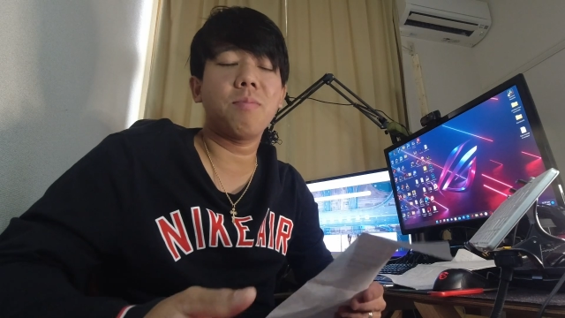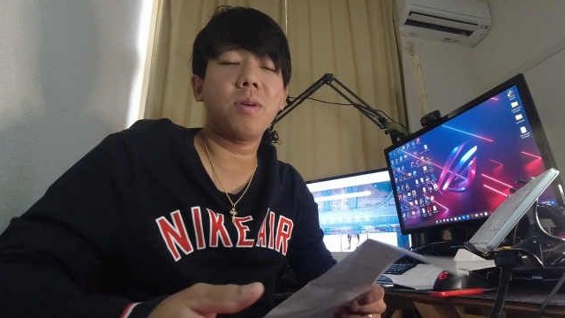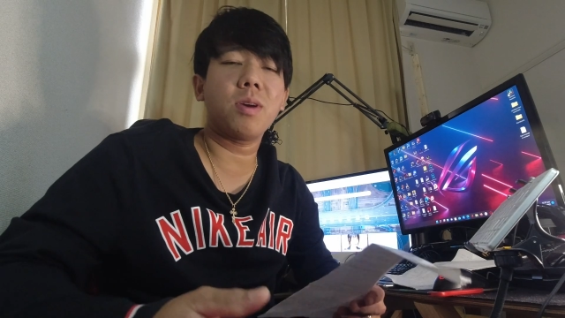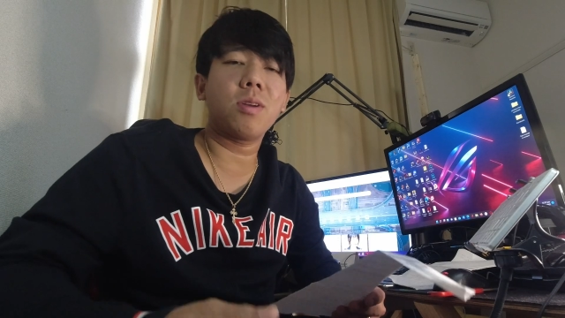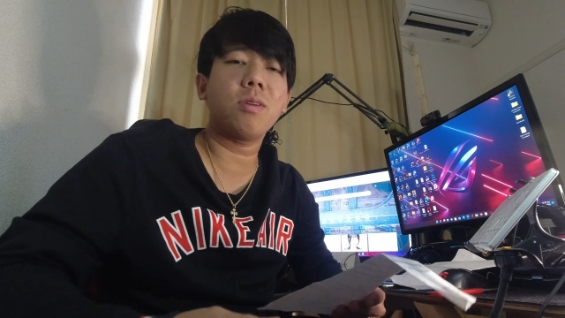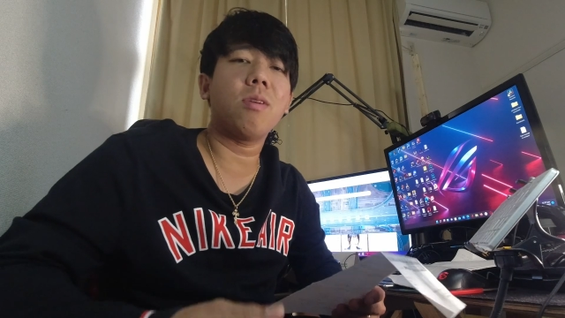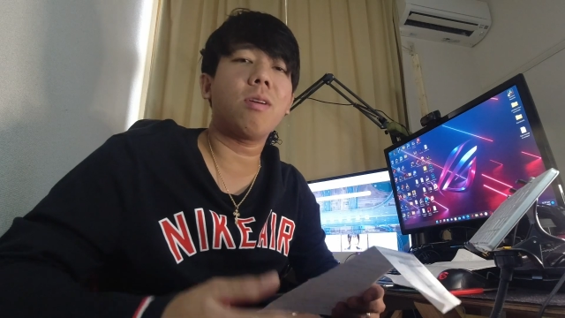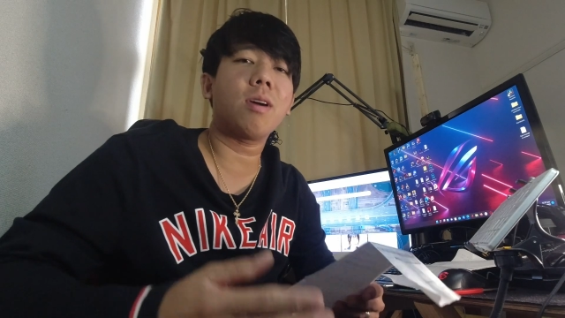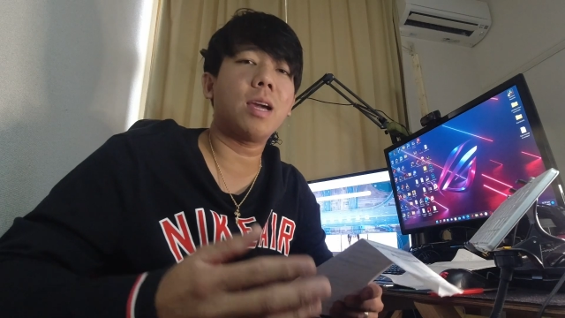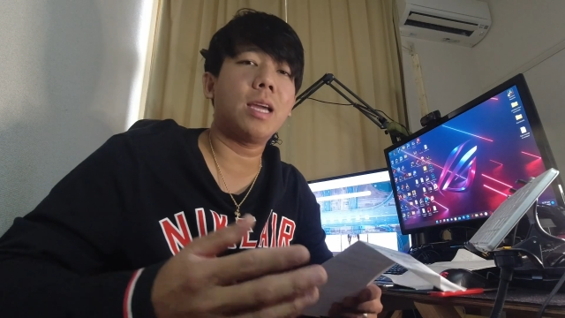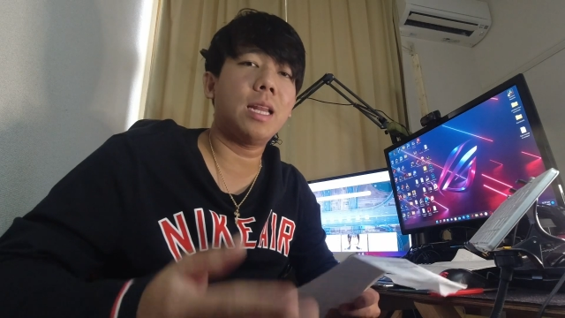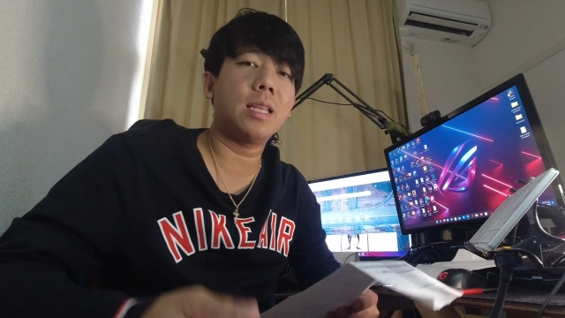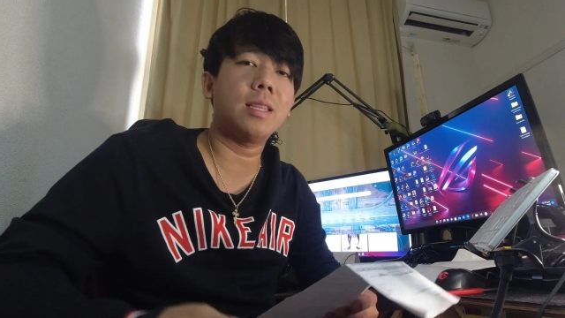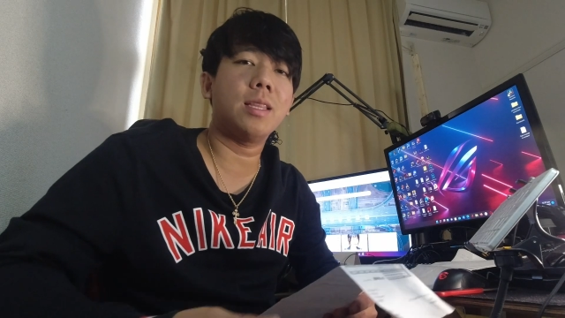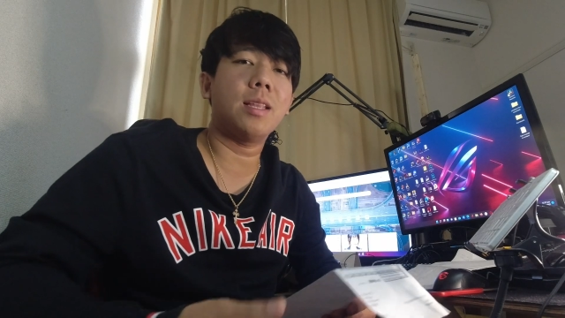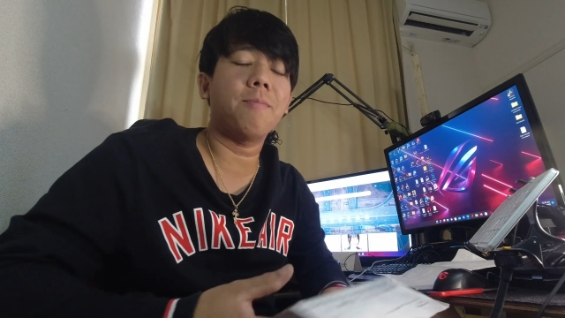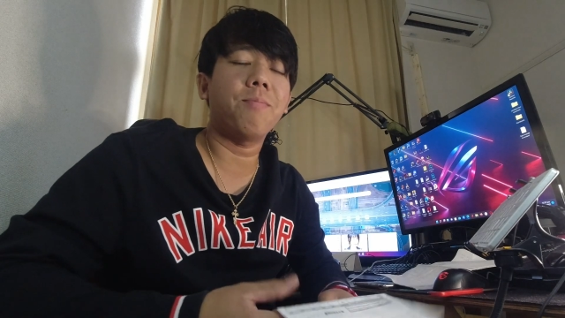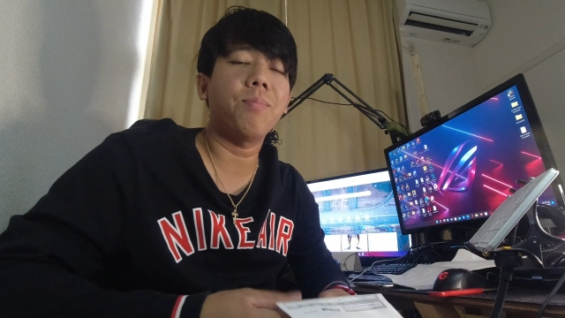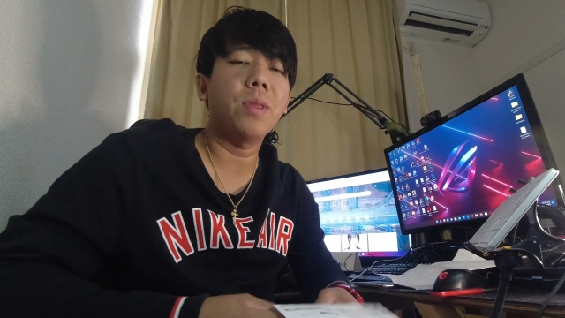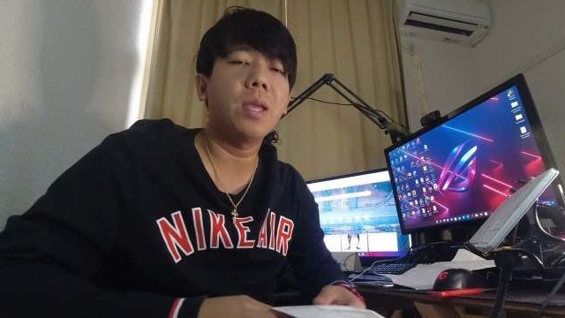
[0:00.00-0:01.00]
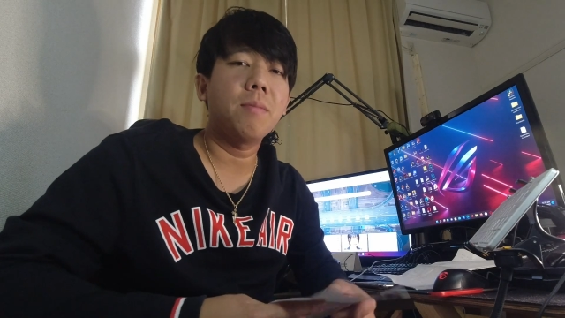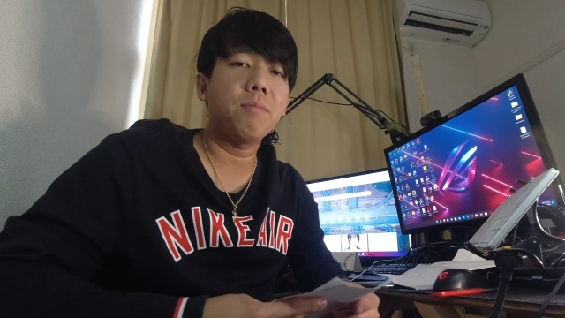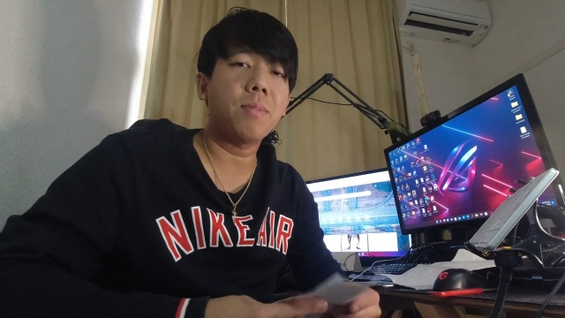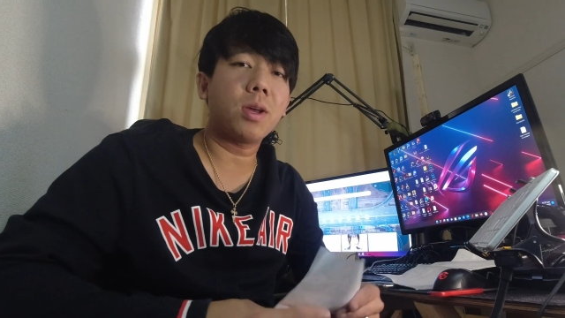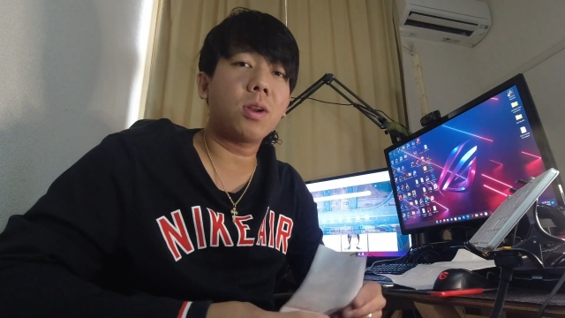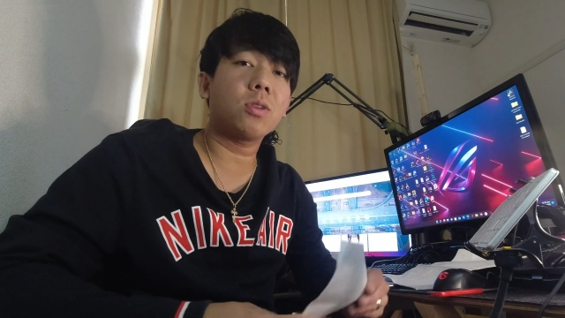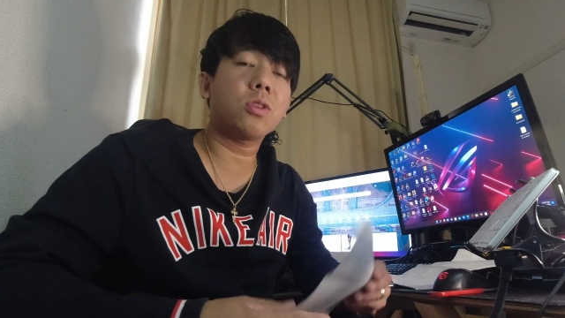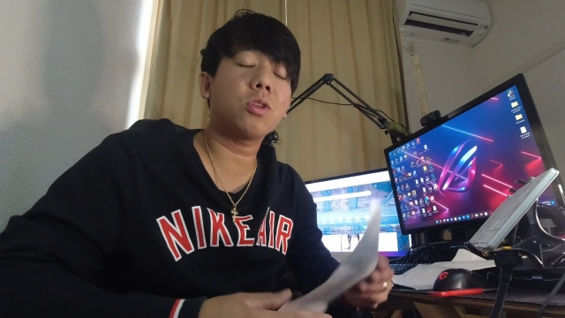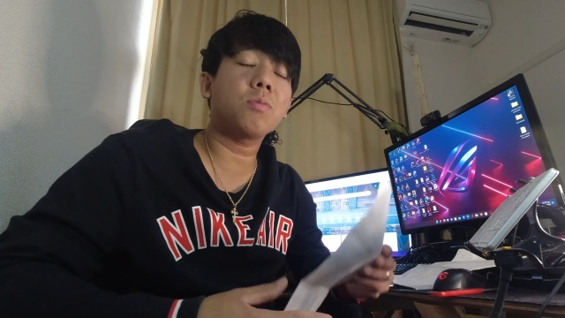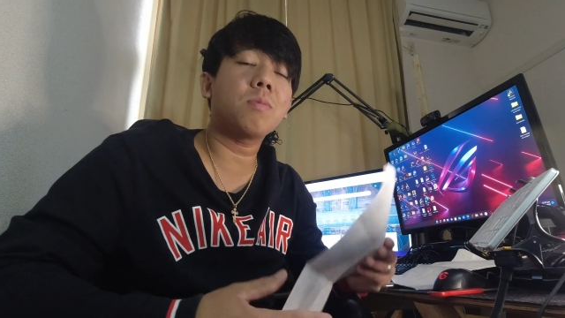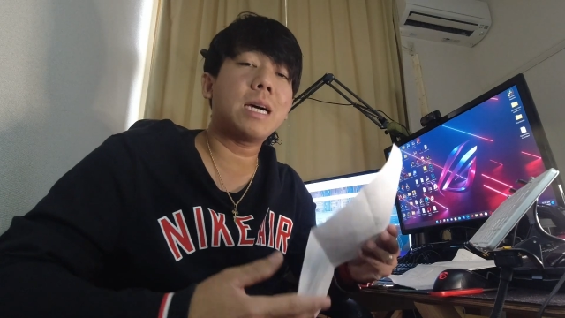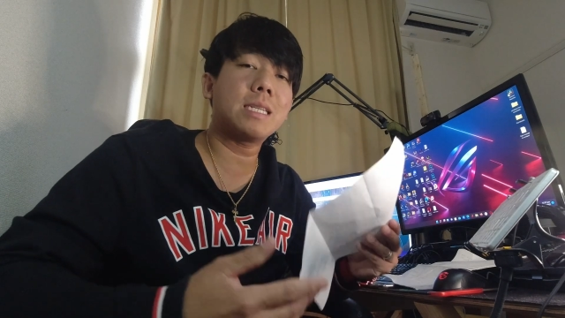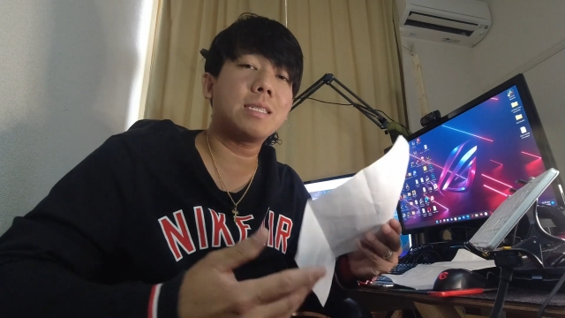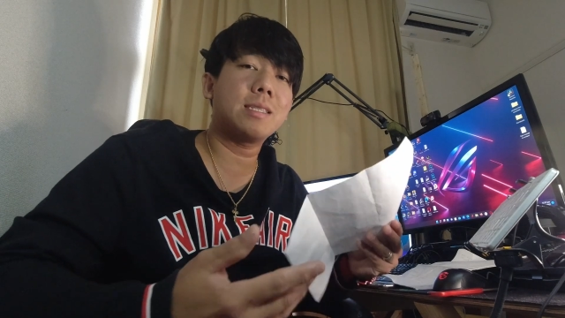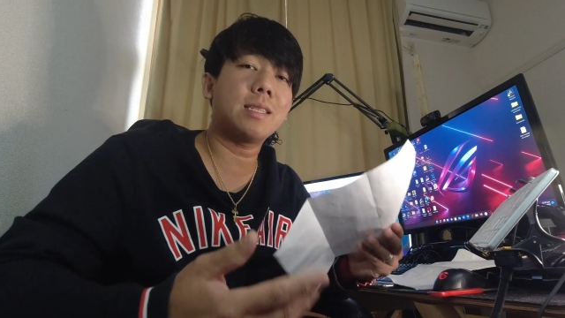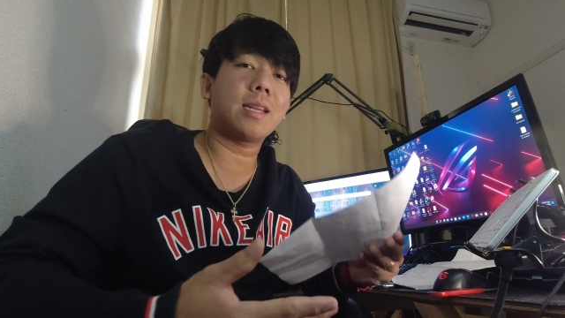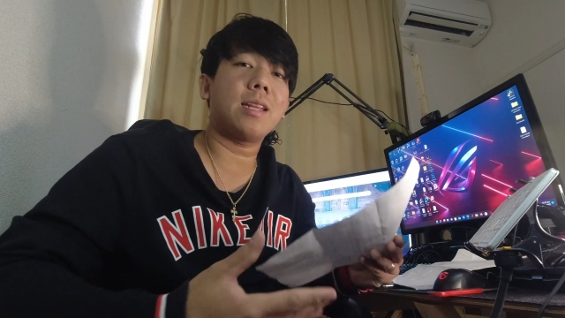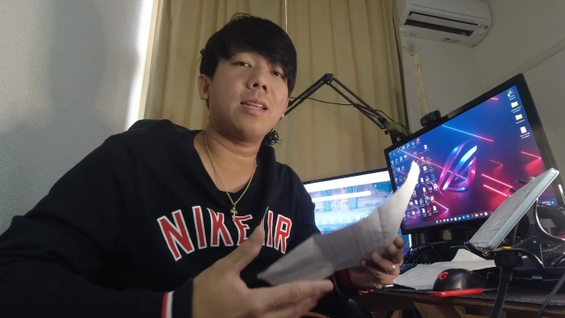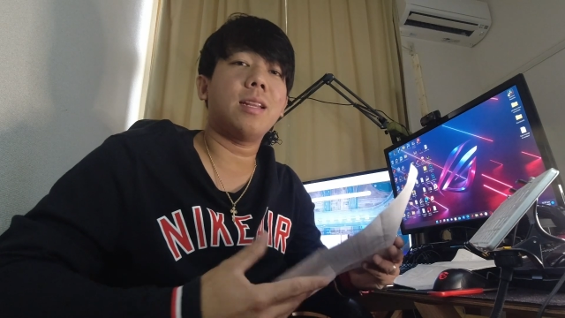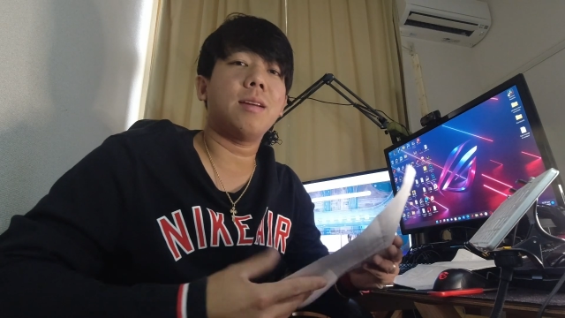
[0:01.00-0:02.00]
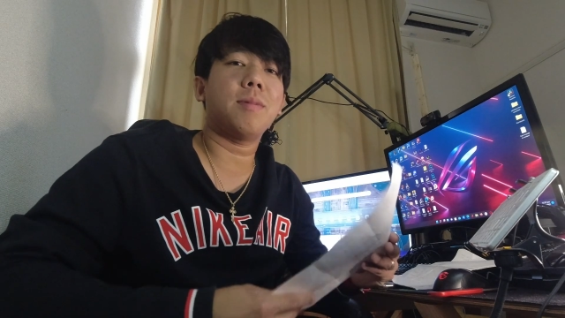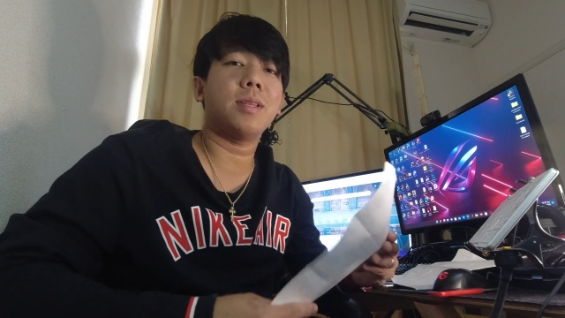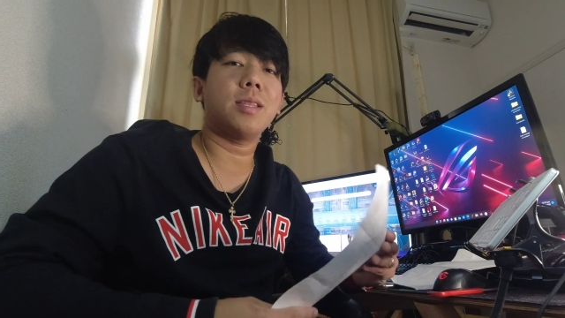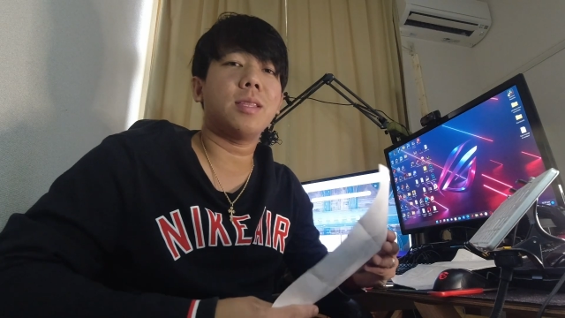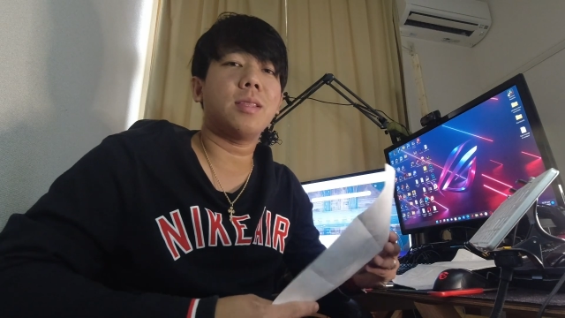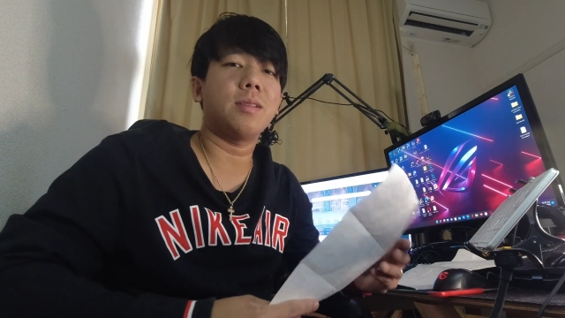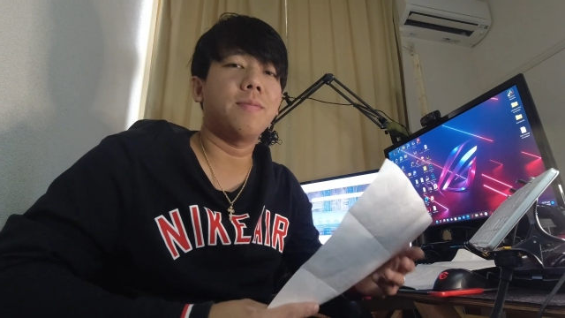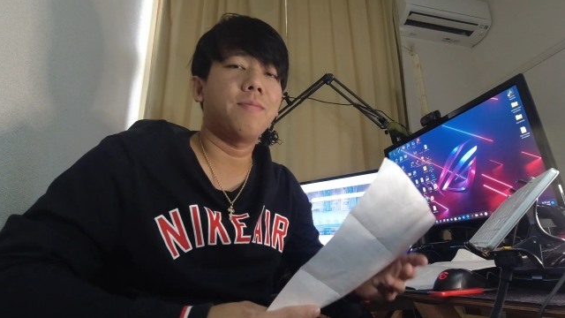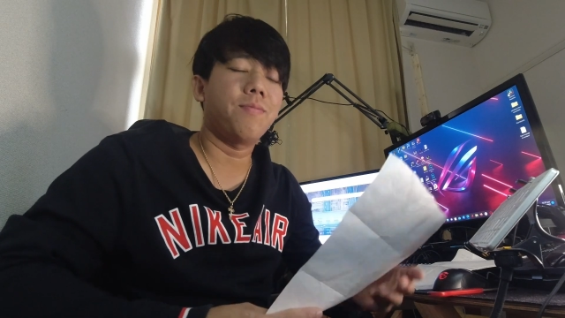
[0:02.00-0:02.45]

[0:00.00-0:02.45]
pero okay lang din. Pero tumaas na rin naman.